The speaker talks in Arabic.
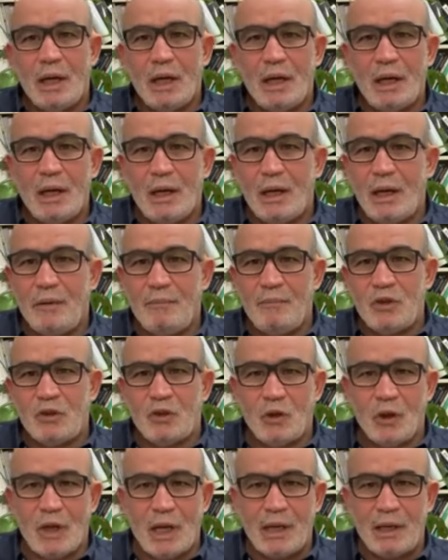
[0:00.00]
آه، من
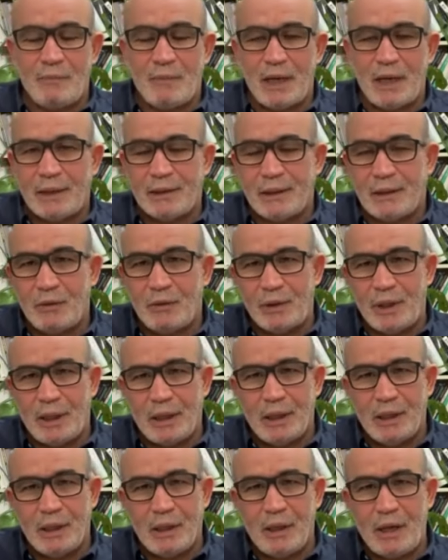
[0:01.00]
سكان المناطق
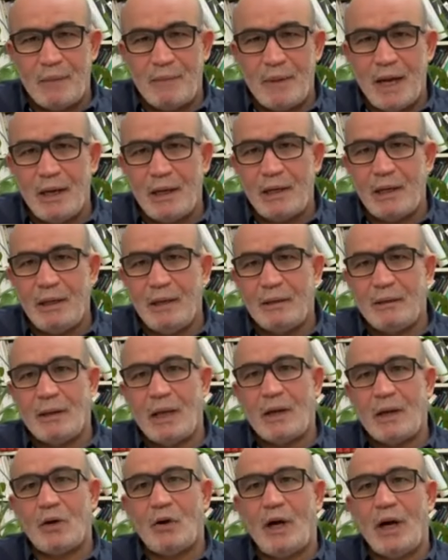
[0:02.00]
هناك قبائل
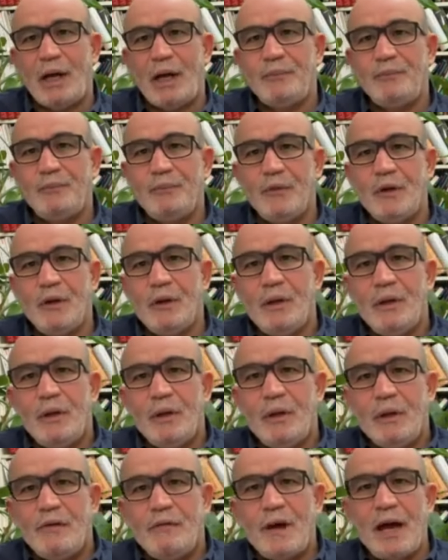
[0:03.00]
تاع الرحل
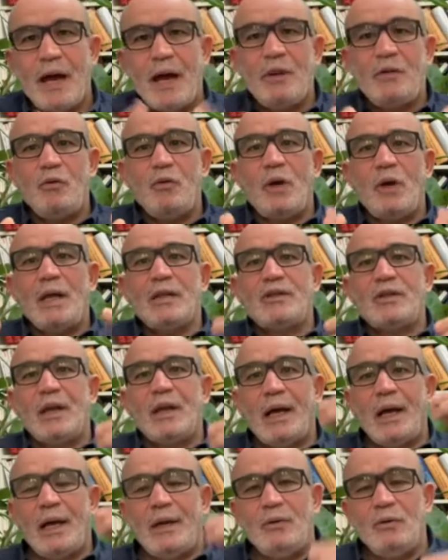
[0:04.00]
فهذو كان
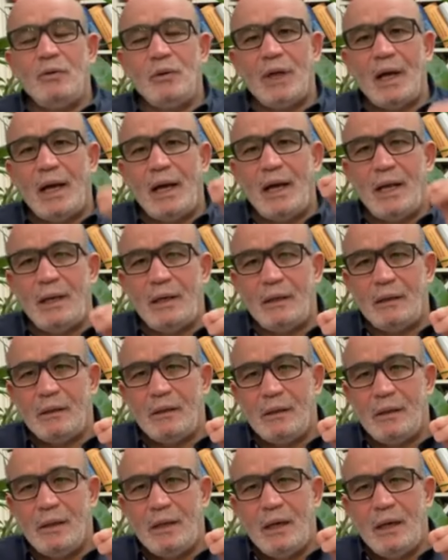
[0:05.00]
صار قانون قال
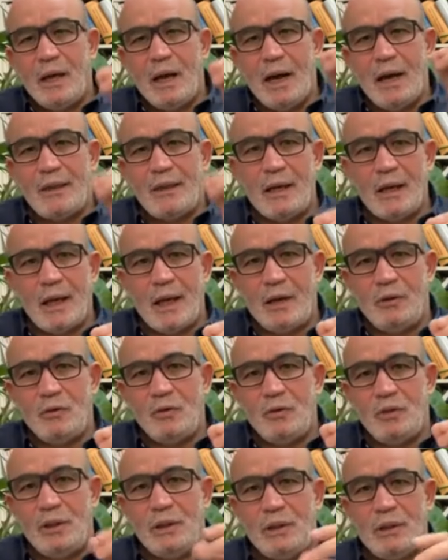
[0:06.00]
هذا
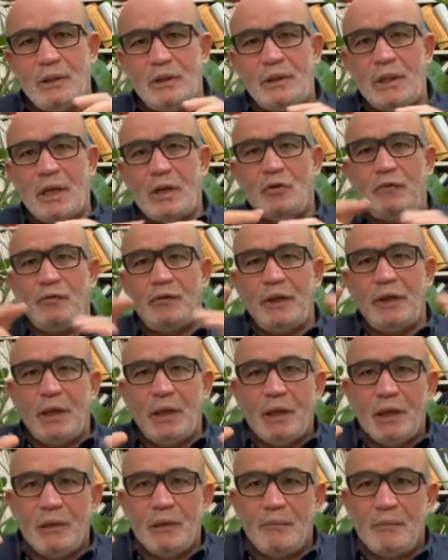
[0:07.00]
القانون داروا
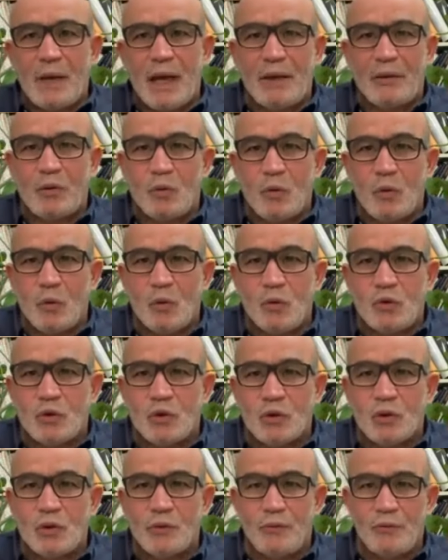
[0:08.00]
فيه بعض
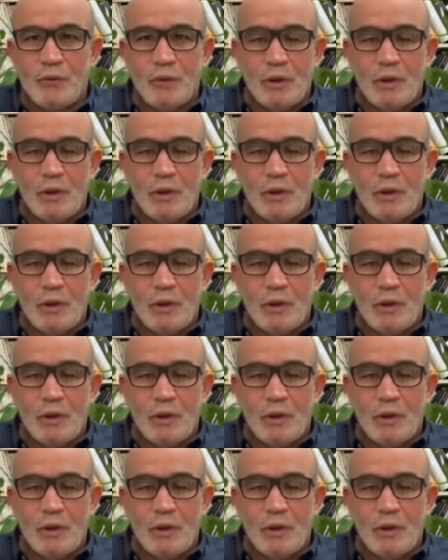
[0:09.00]
رؤوس